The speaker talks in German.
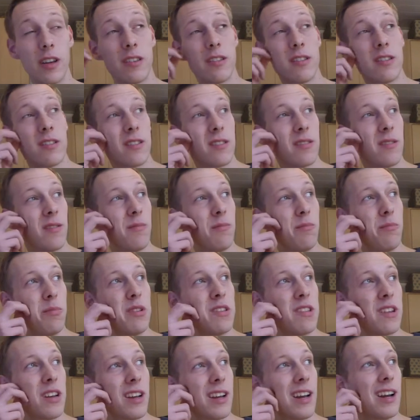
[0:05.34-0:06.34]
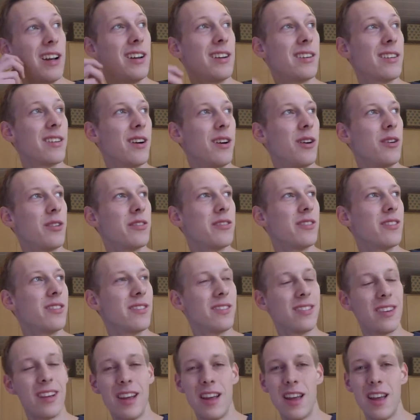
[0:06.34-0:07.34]
es ist ein bisschen kalt draußen.
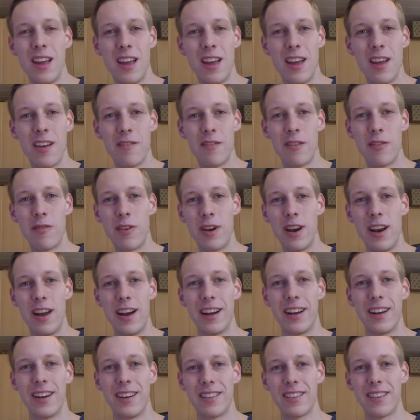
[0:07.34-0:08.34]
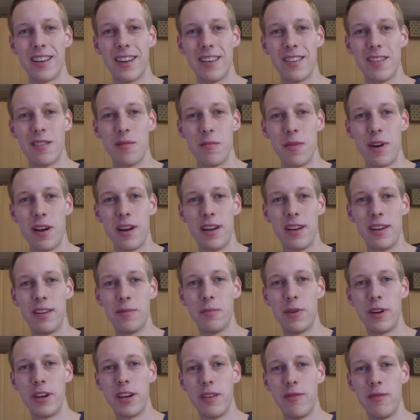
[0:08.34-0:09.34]
Wir verlagern das Ganze mal
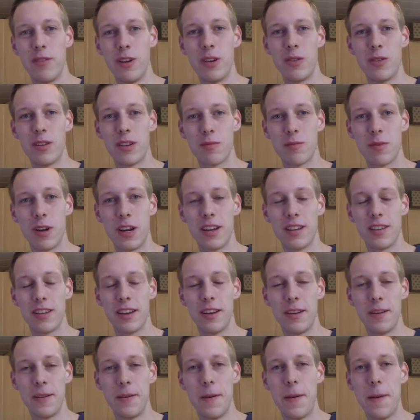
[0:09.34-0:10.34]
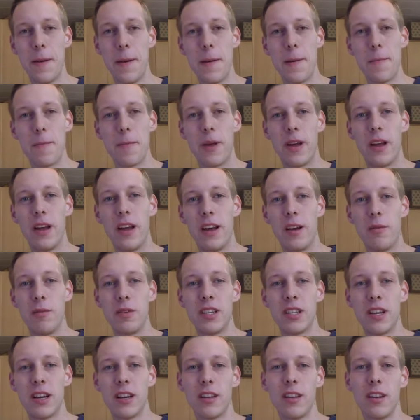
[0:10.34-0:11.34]
bei dem Video jetzt mal nach drin. Ähm,
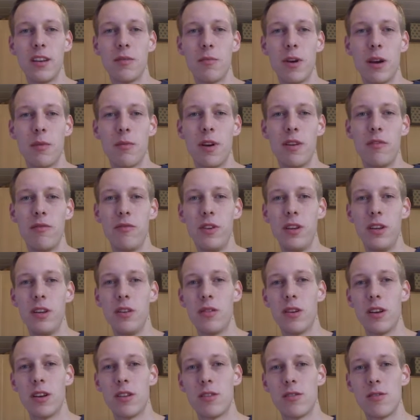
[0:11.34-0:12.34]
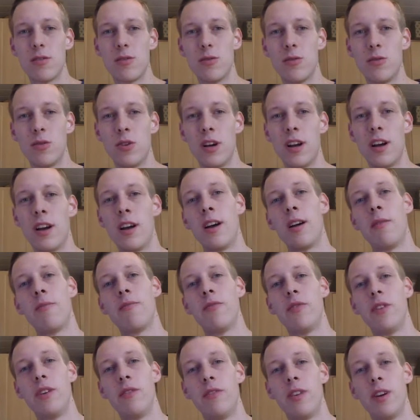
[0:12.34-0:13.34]
ich dachte, ich mache mal ein Video dazu,
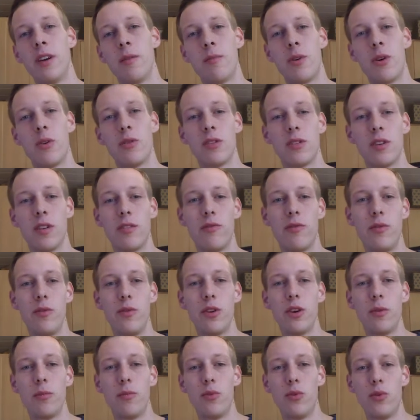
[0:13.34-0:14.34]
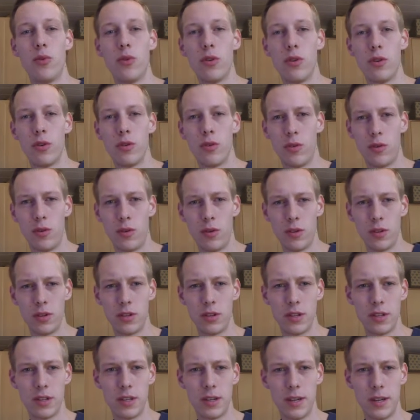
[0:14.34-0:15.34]
ähm, wie wir immer unsere Flüge buchen
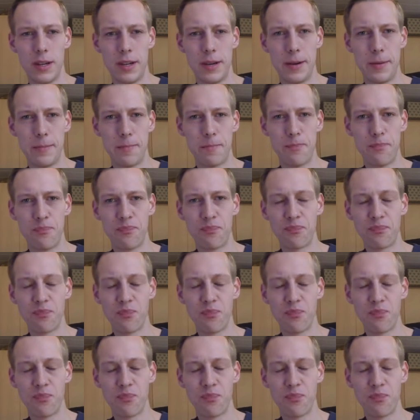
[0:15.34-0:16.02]
und ähm,